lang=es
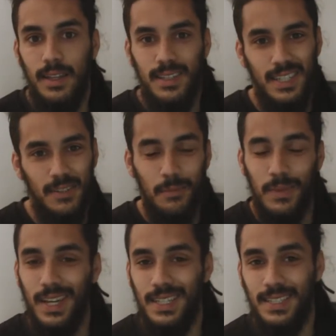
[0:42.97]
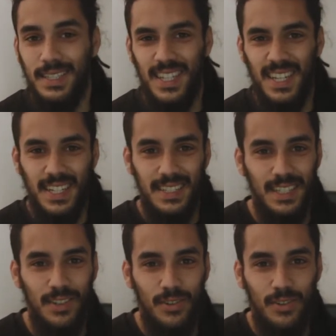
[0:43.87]
si se ven bien las estrellas,
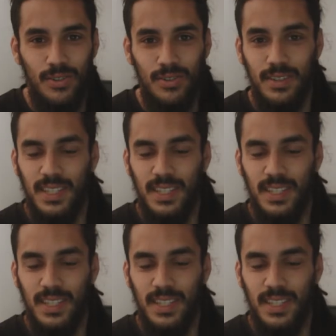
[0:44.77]
si no,